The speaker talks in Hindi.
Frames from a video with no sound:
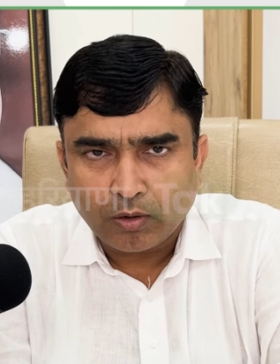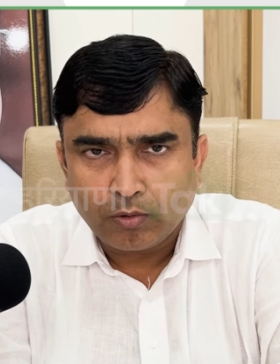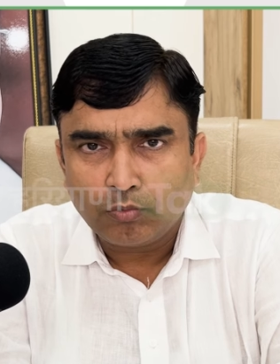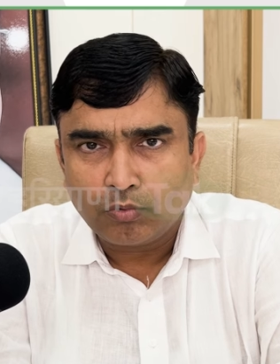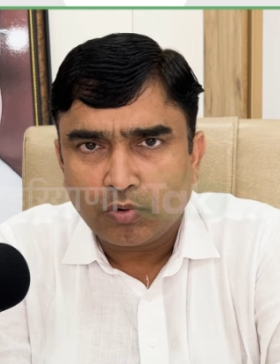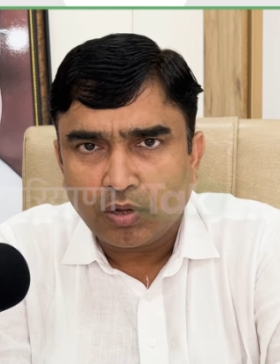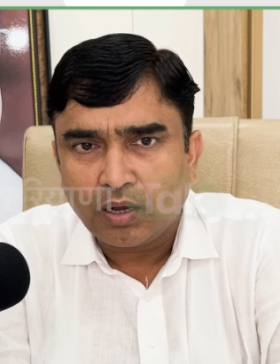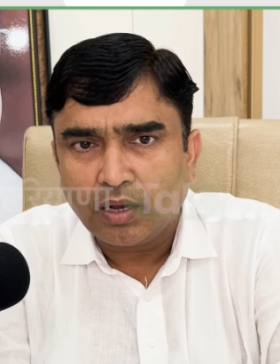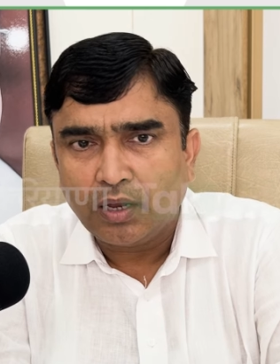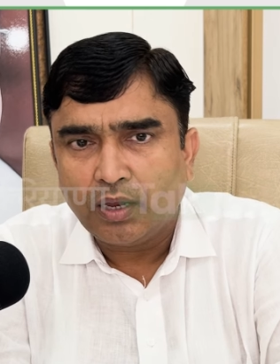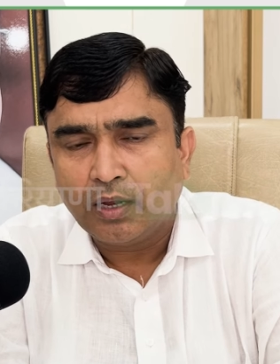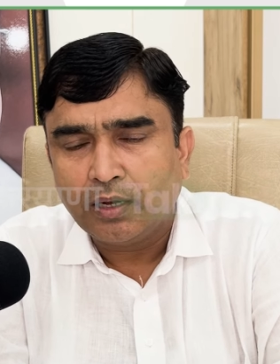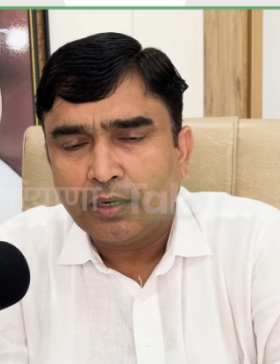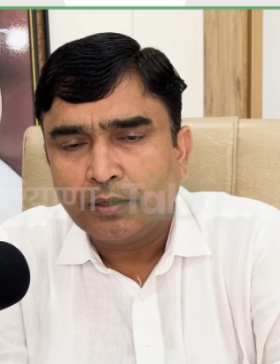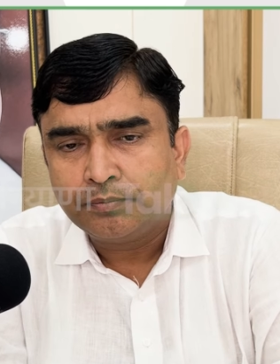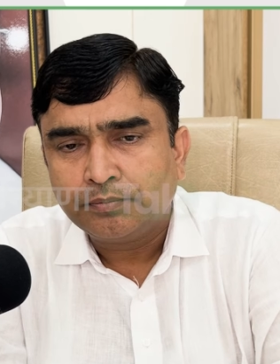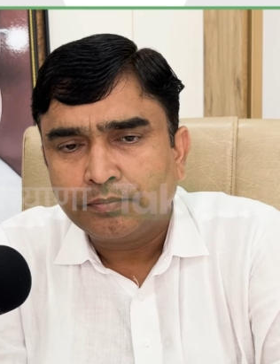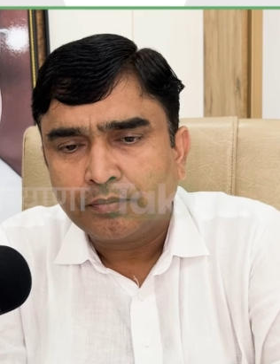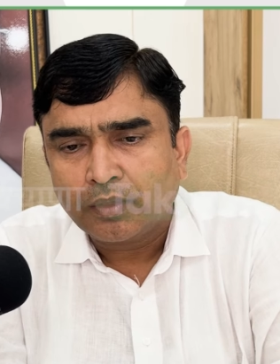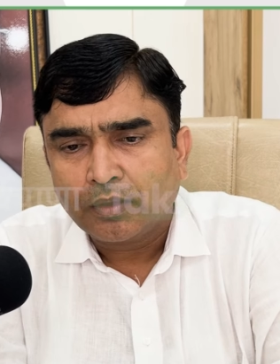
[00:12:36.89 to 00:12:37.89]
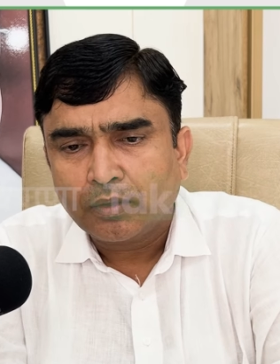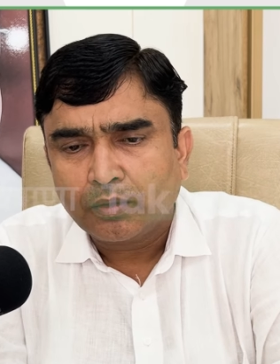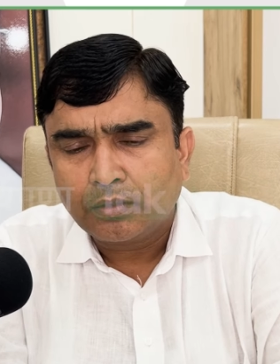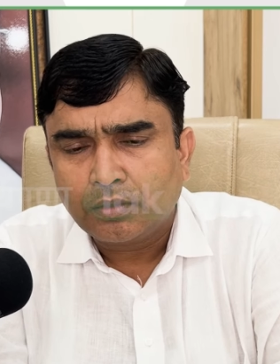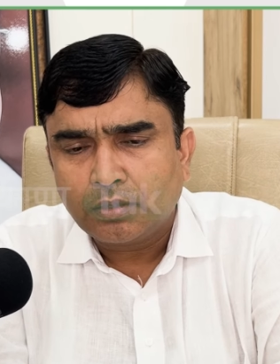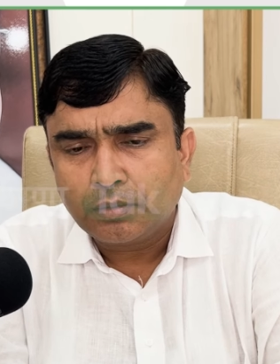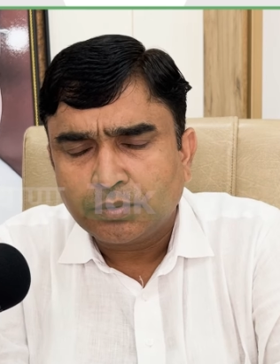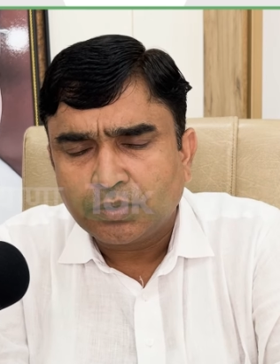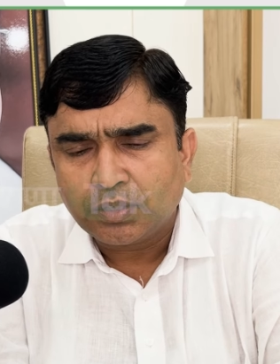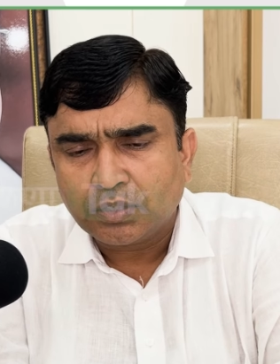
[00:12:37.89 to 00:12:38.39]
उनका गया है
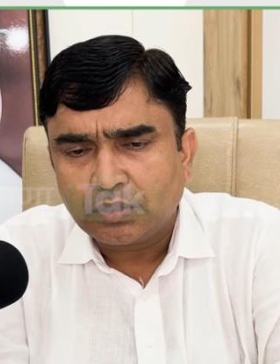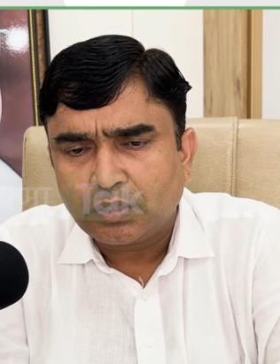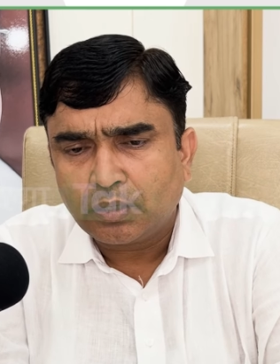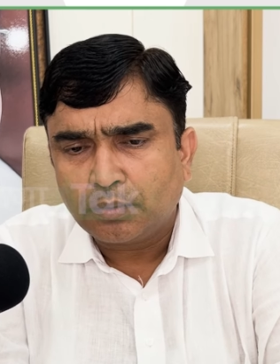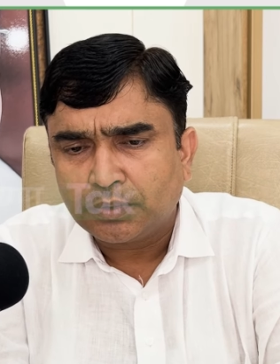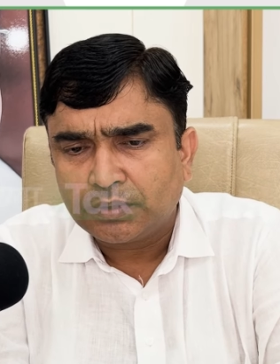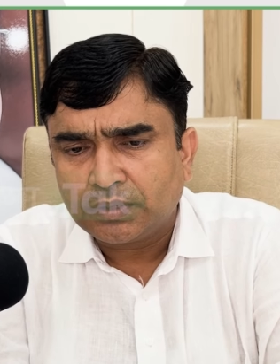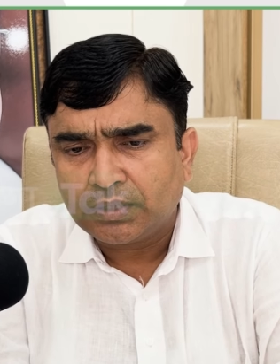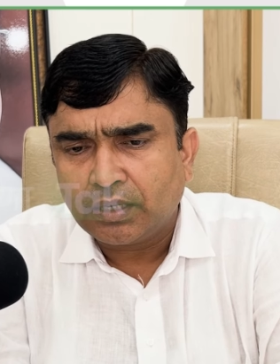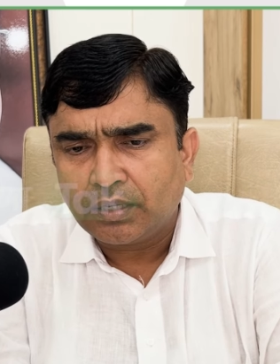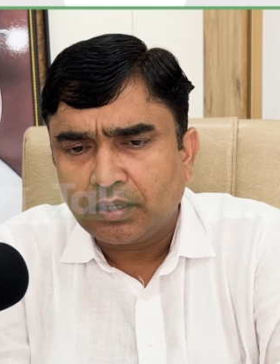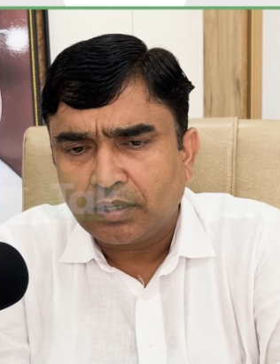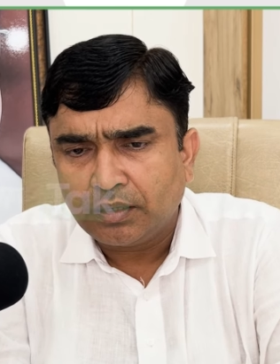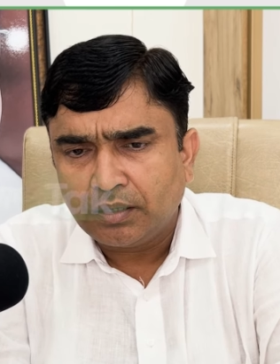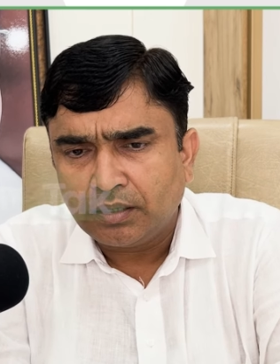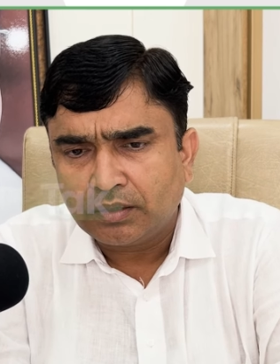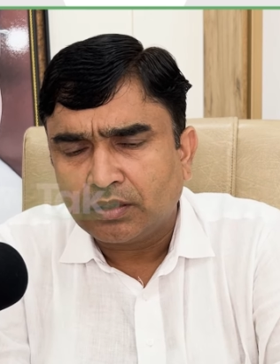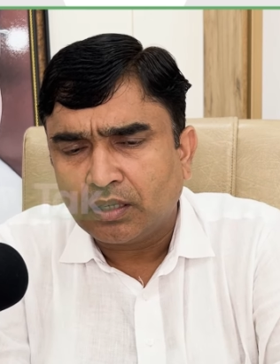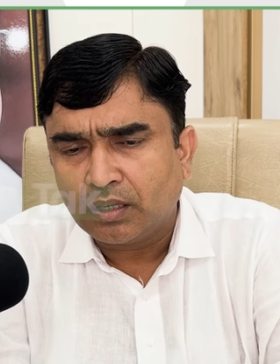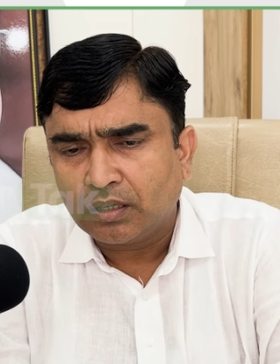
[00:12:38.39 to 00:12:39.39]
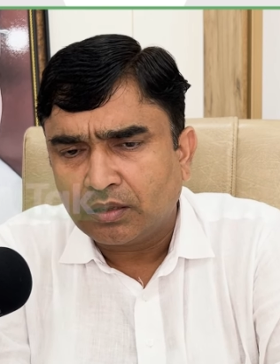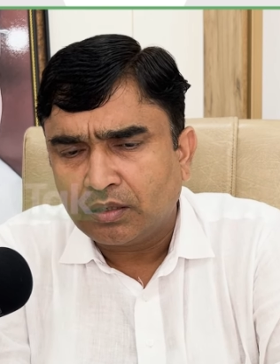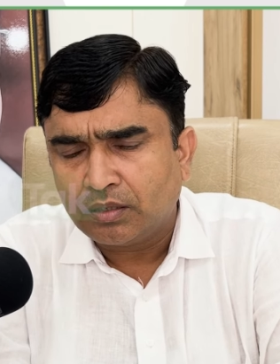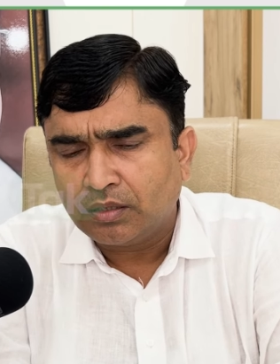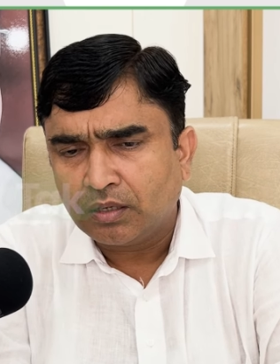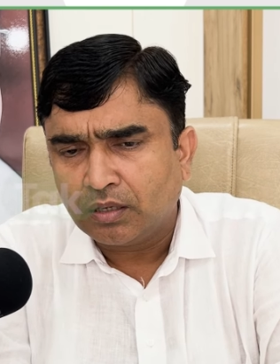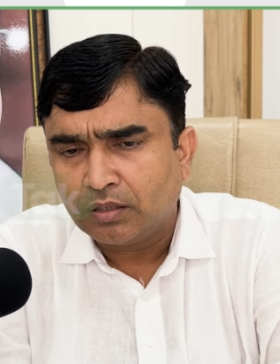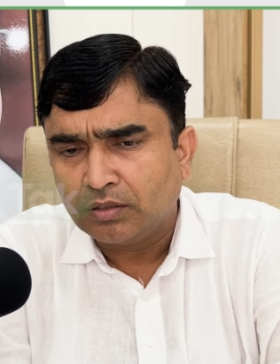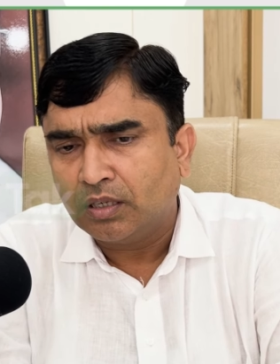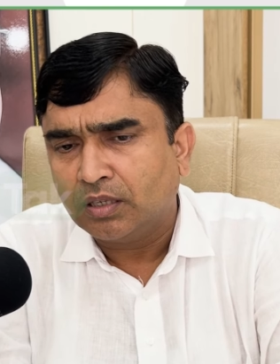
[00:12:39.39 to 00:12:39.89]
जब सत्तर परसेंट एक
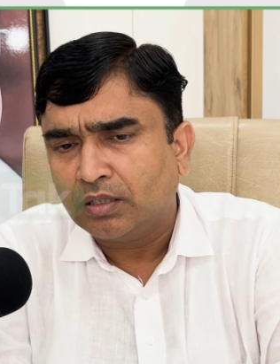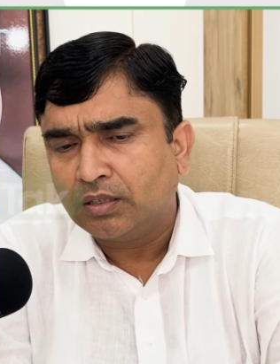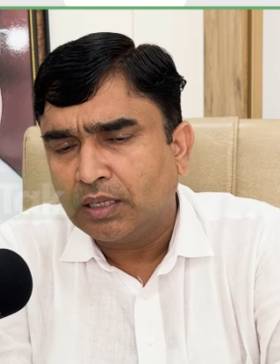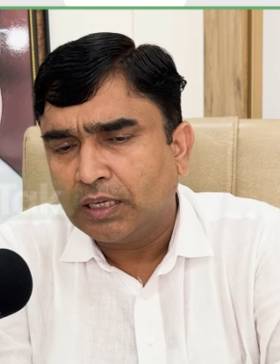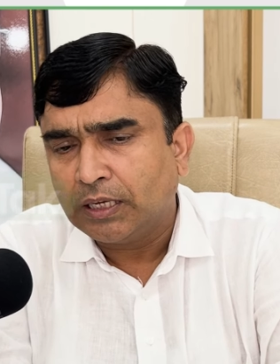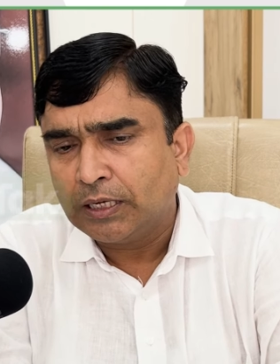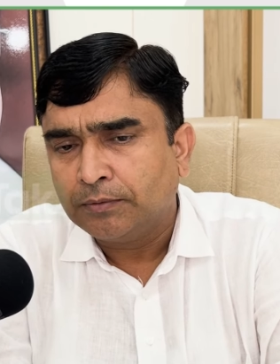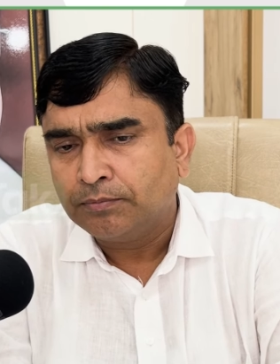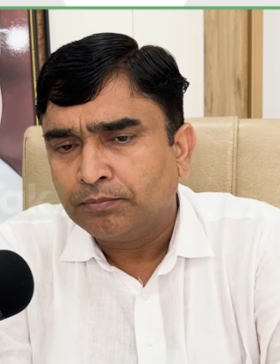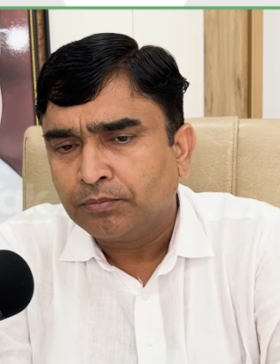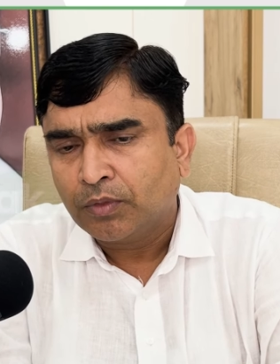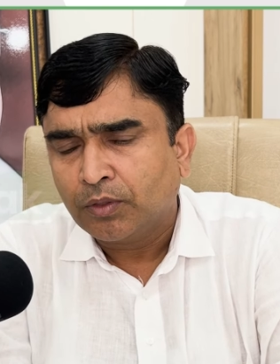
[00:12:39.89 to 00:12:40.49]
साथी का जाता है